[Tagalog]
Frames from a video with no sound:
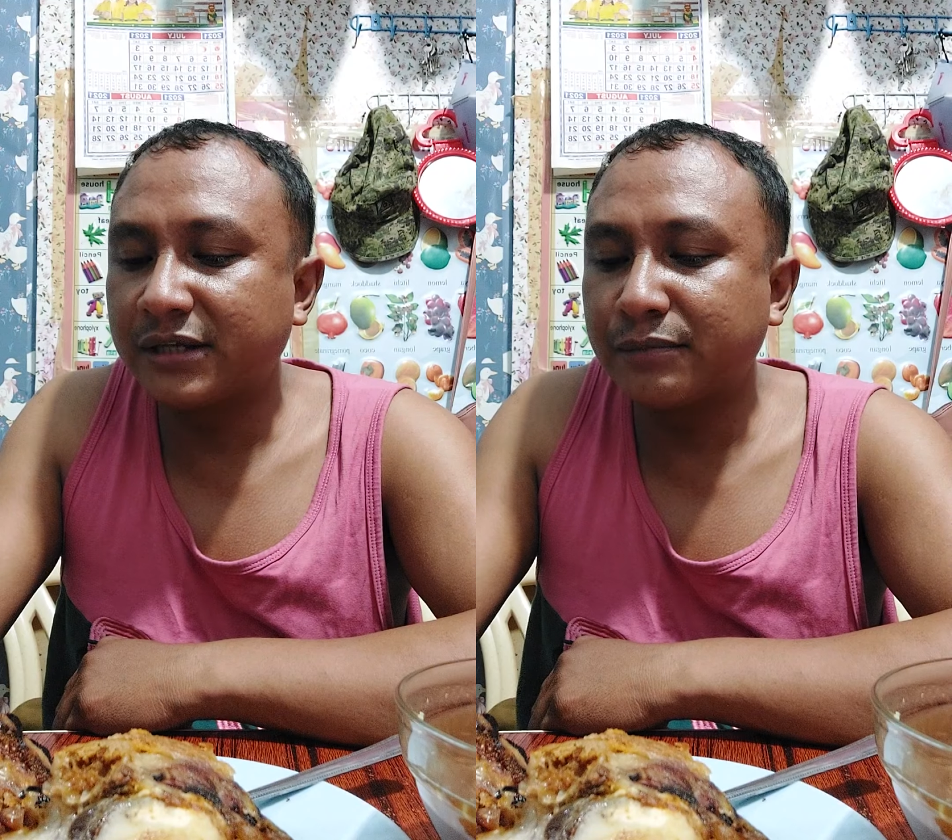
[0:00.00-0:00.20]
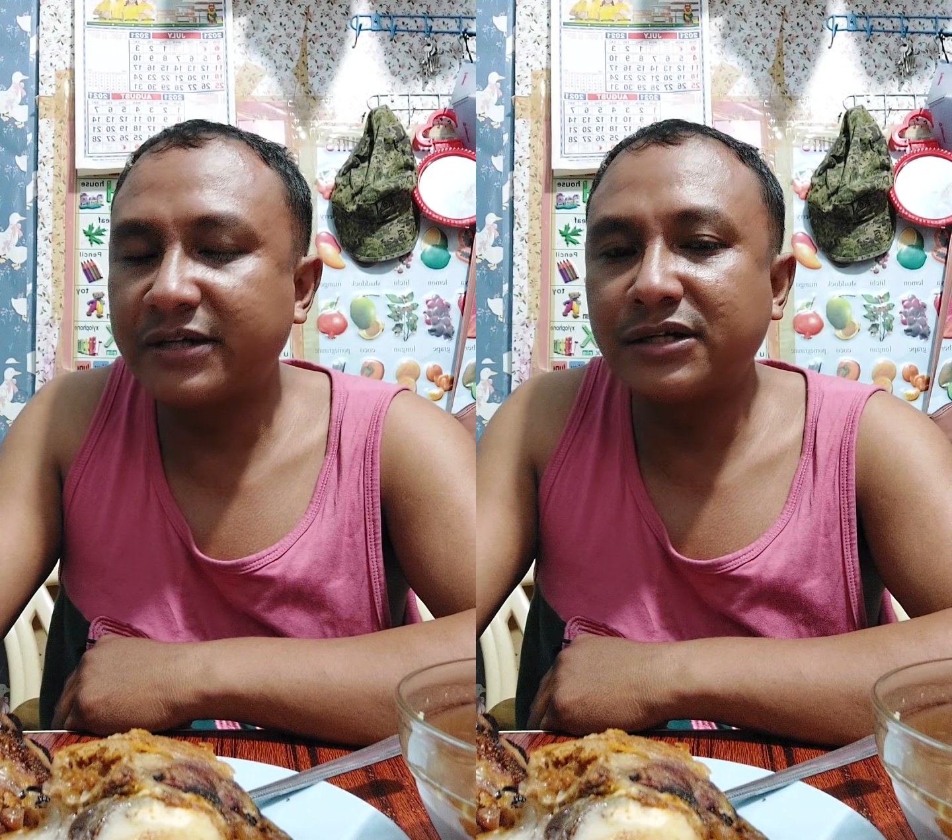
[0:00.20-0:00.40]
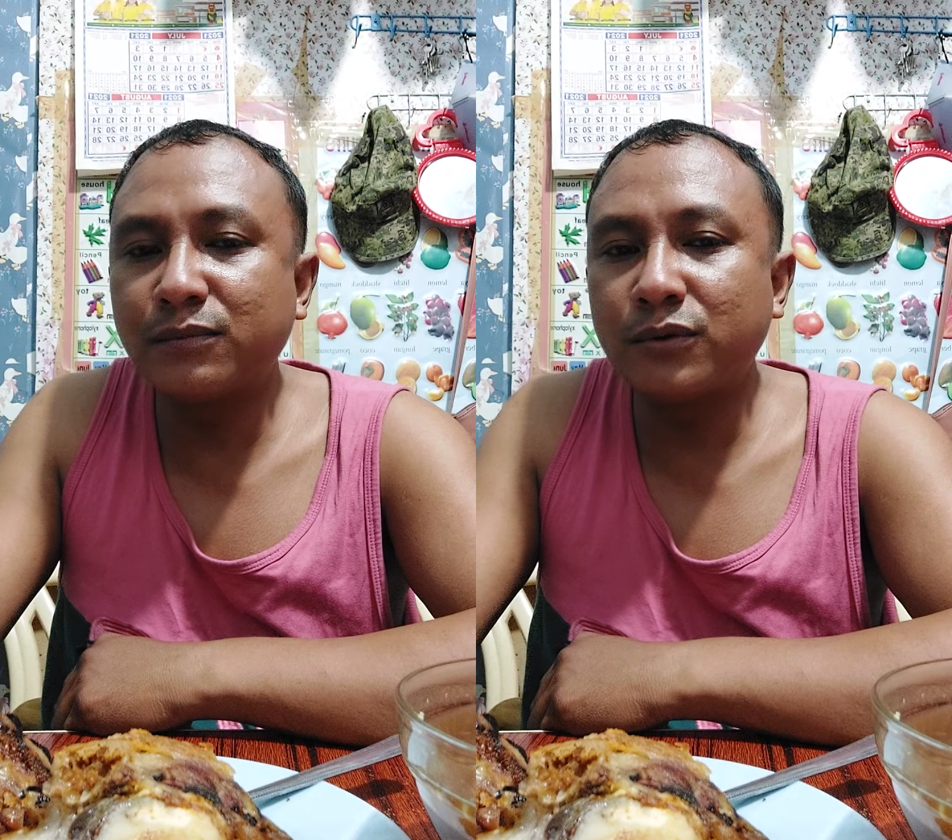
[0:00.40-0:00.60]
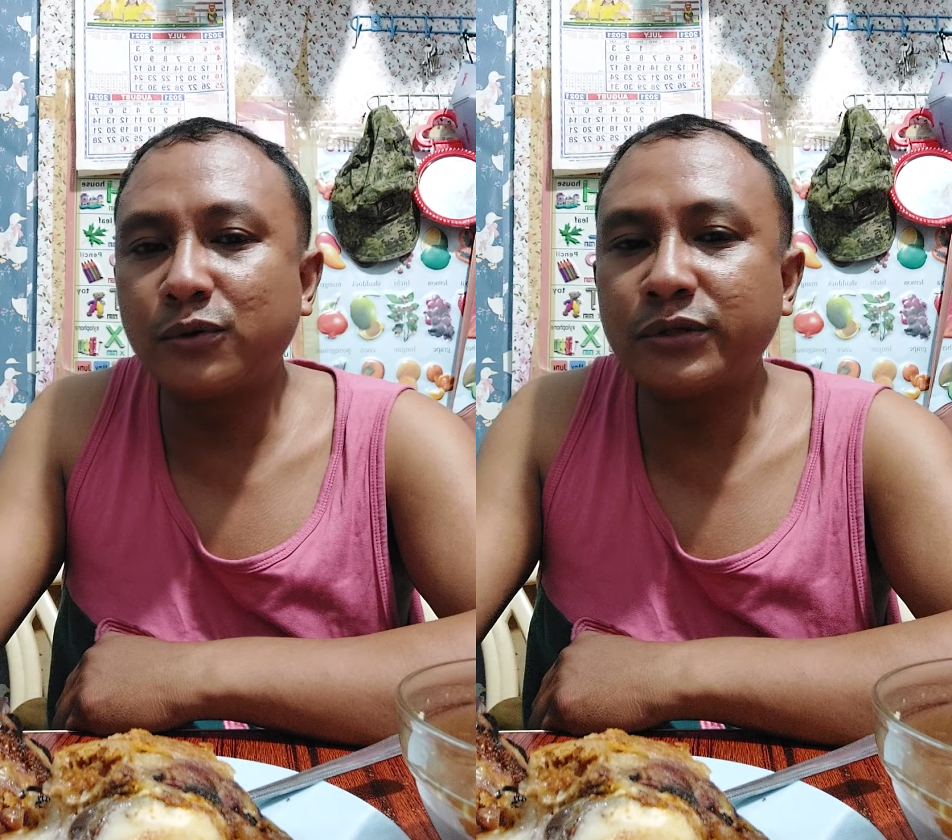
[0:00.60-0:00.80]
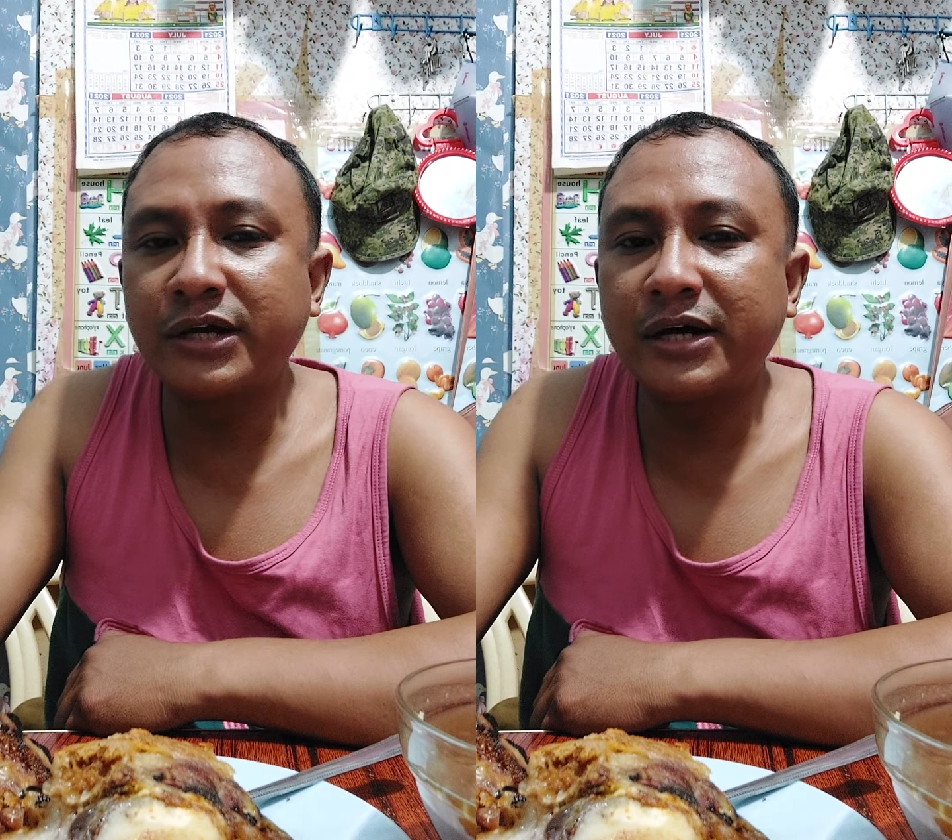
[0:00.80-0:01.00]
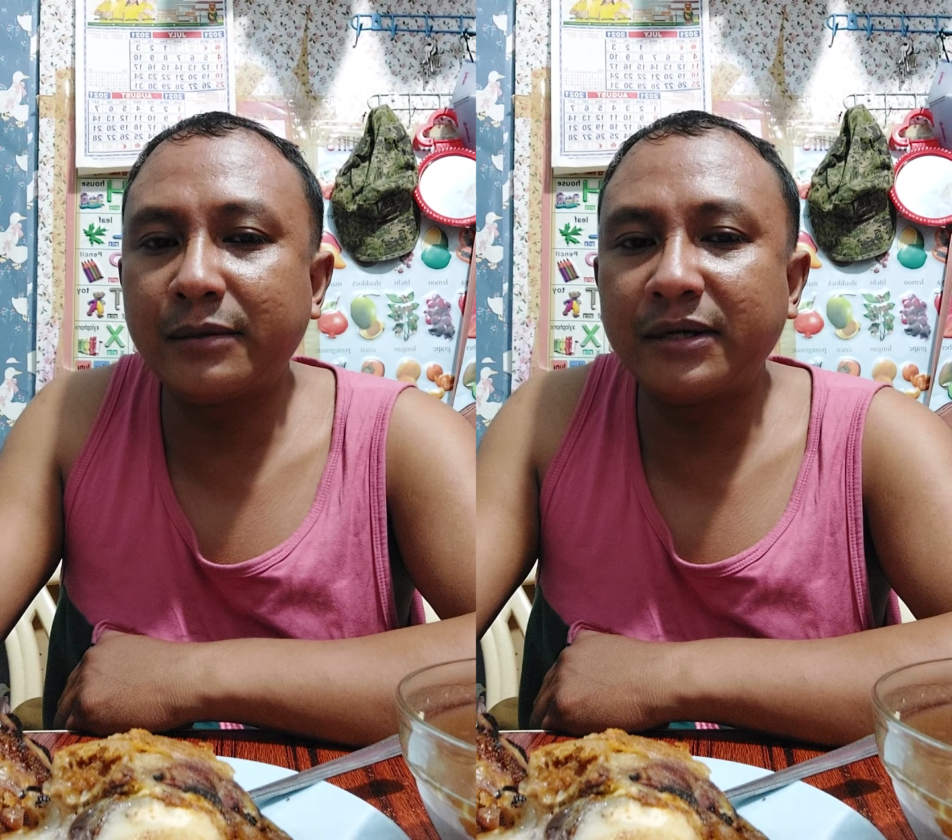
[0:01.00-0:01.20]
advisable ko na